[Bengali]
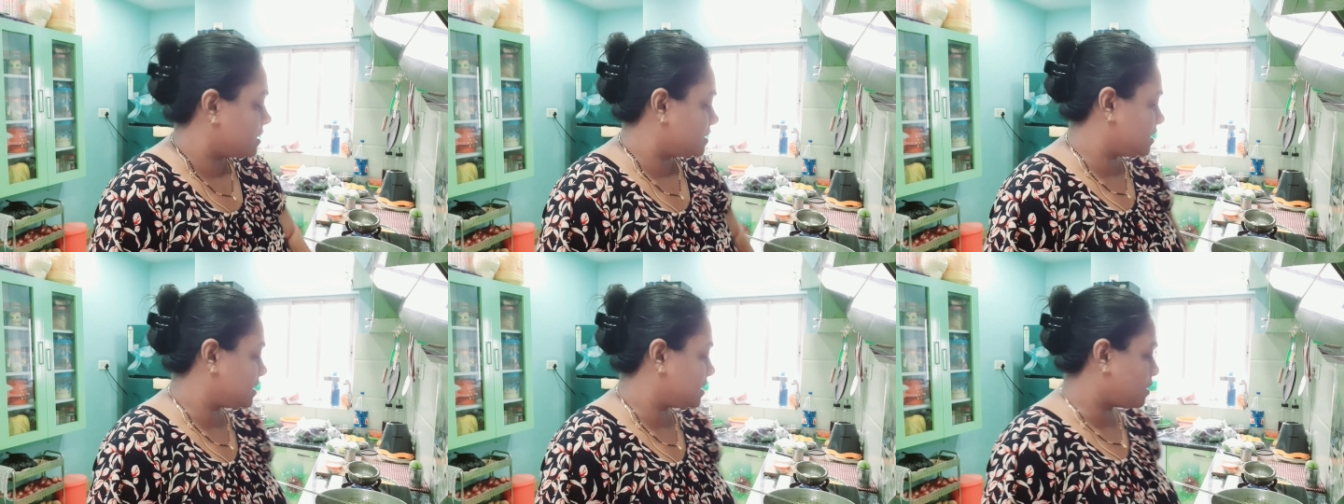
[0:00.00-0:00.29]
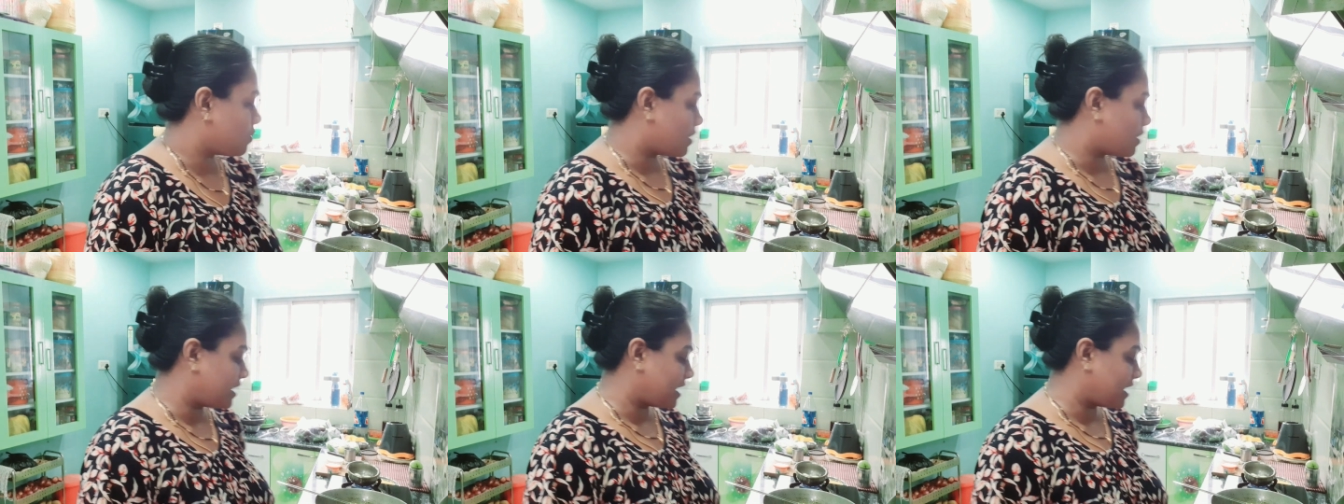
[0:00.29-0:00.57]

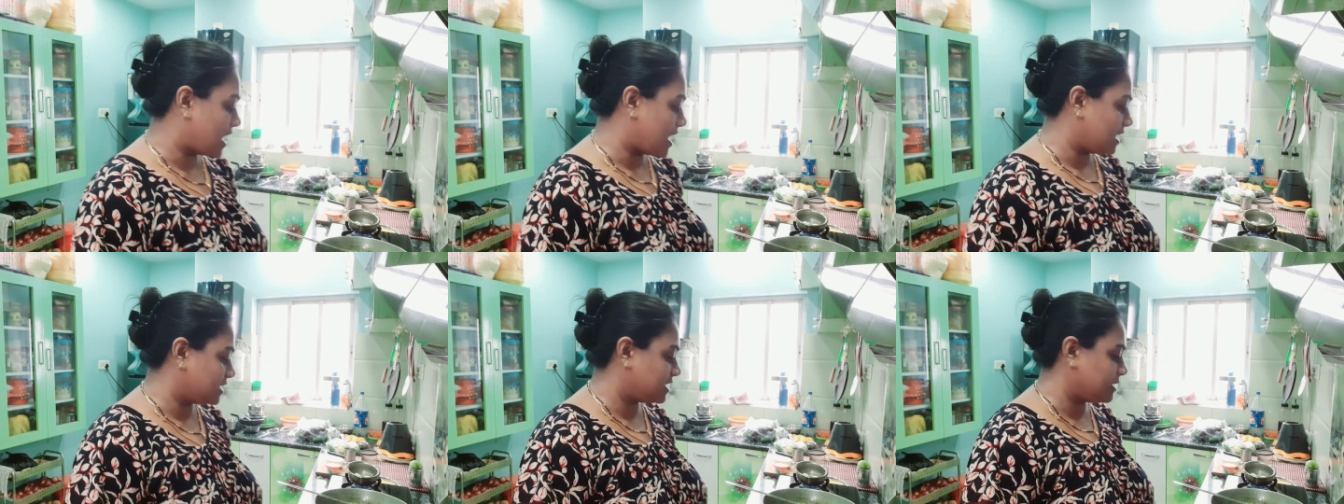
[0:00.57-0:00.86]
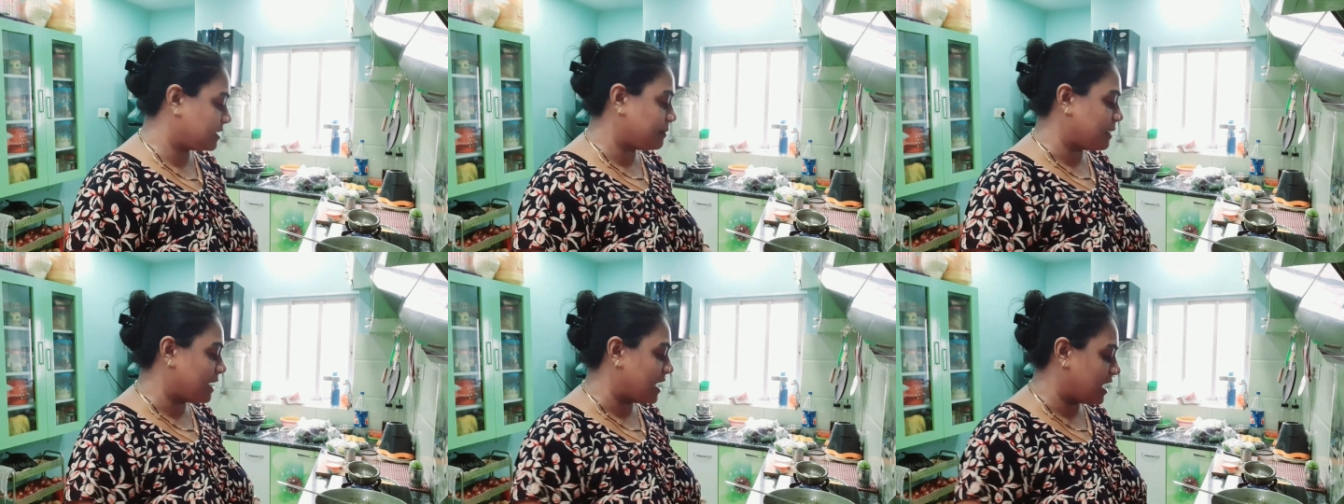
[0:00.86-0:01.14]
সেটা অনেক
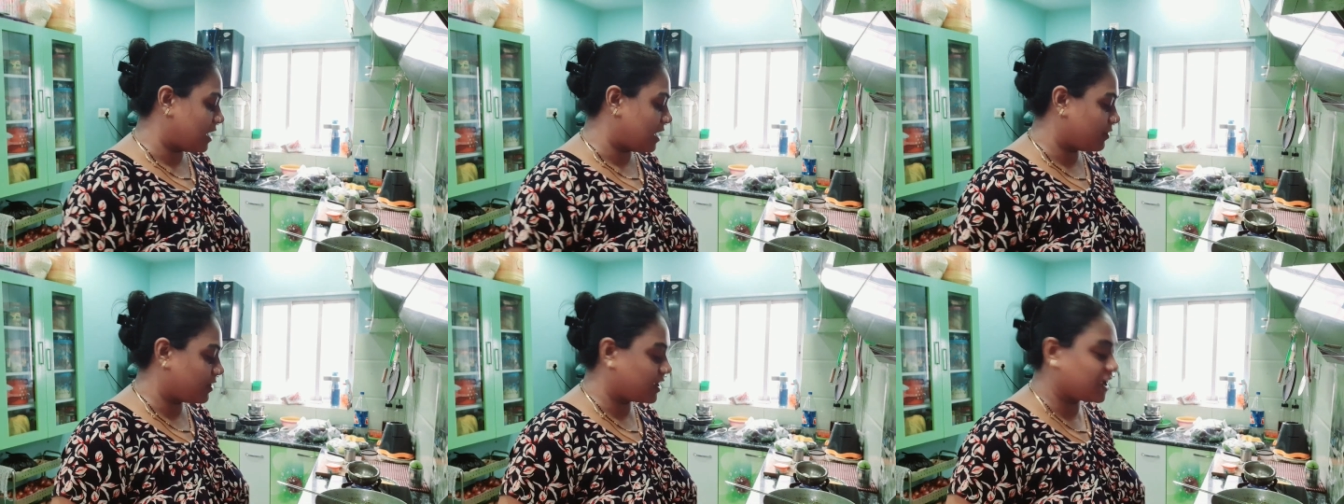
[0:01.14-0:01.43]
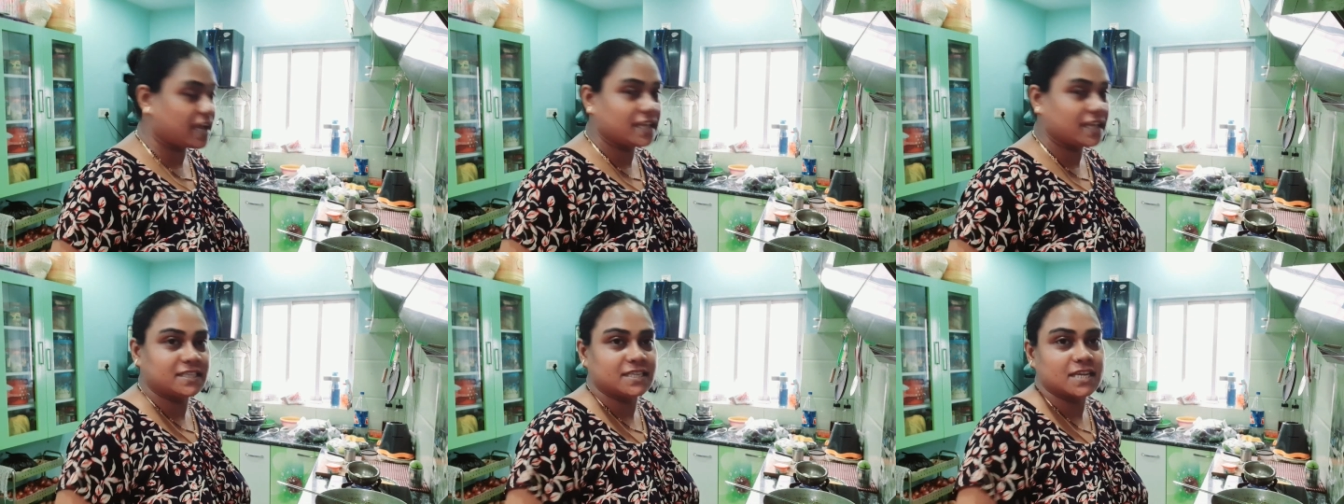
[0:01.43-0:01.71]
আজকে বেলা হয়ে
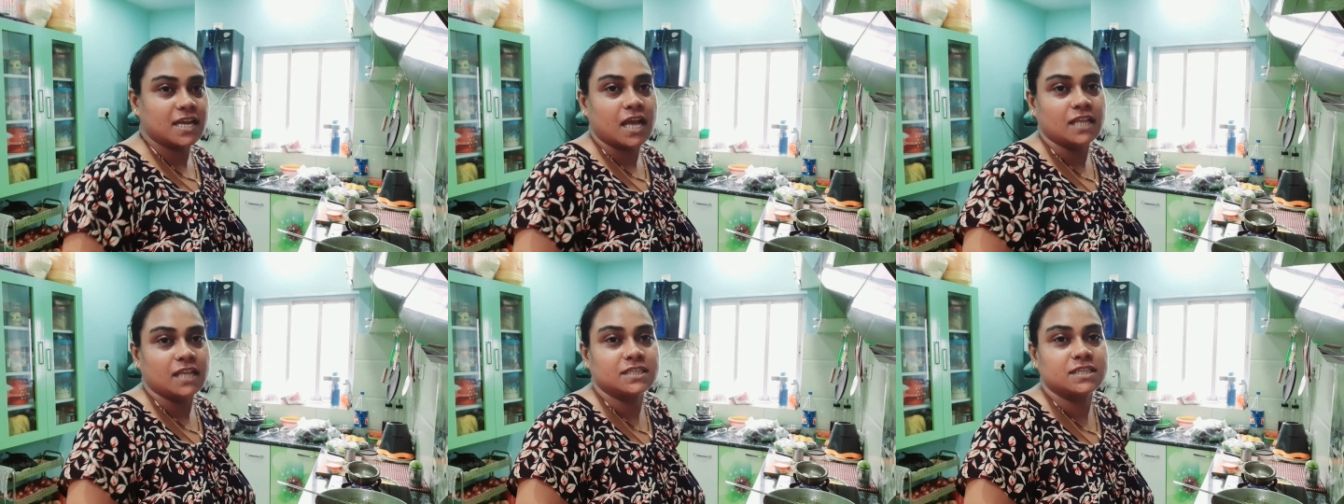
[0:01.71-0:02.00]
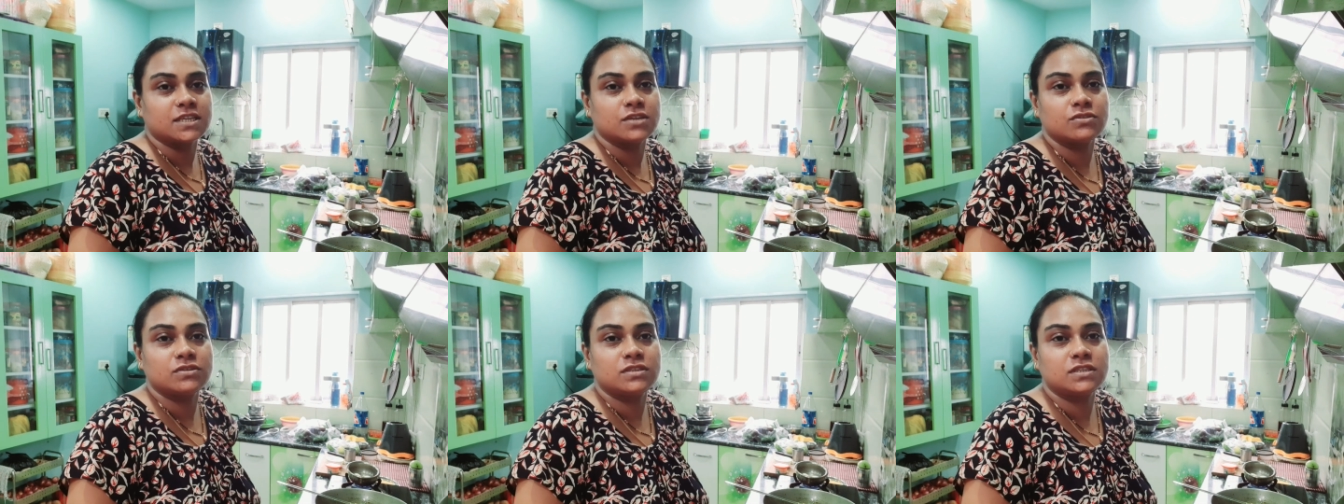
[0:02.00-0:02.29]
গেছে
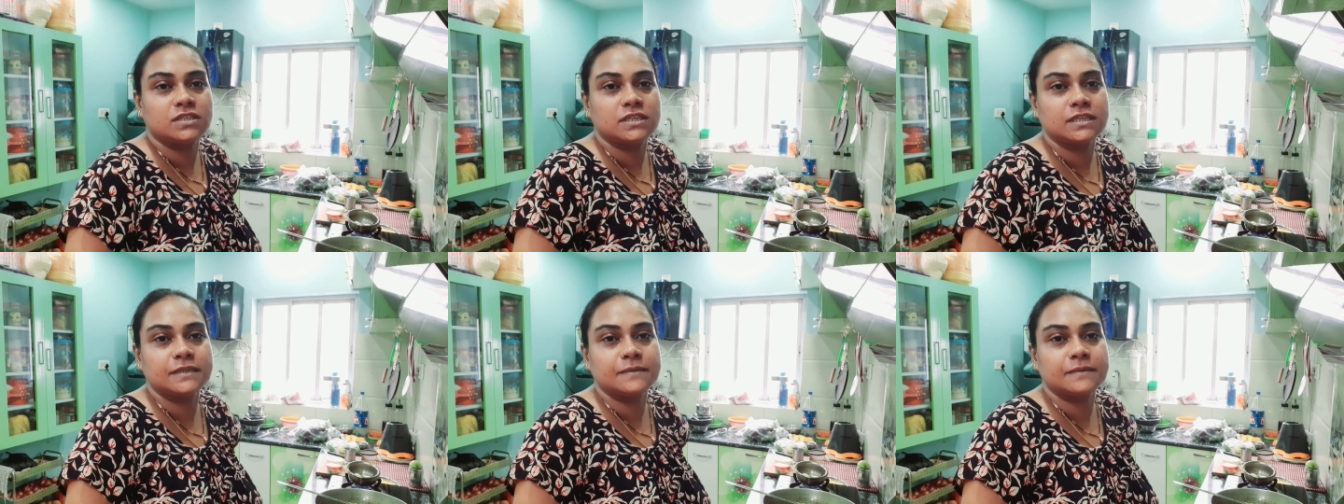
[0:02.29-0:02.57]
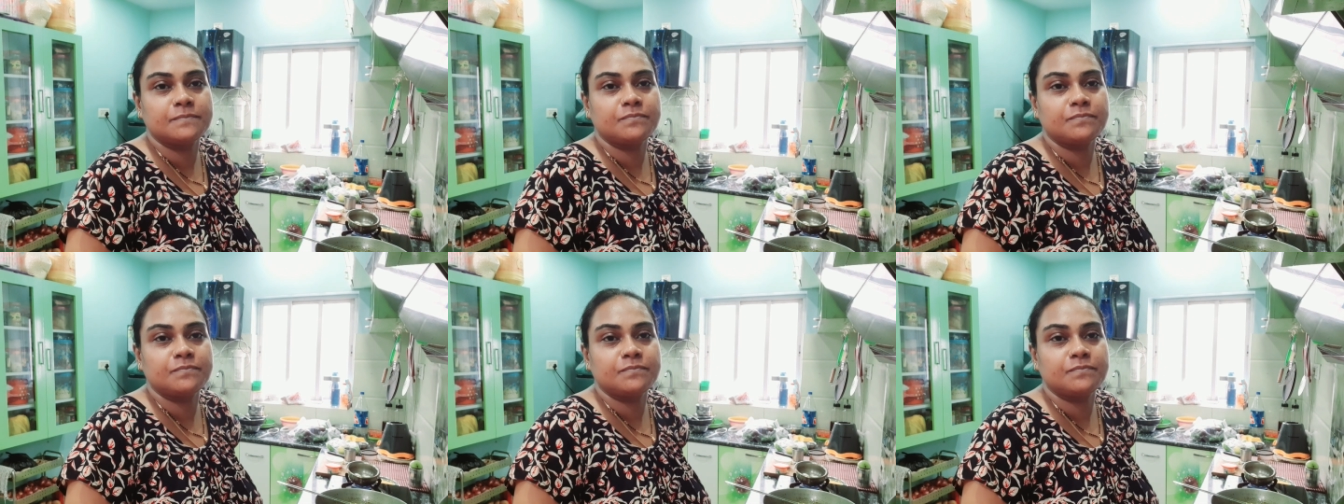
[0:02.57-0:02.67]
আজকে হচ্ছে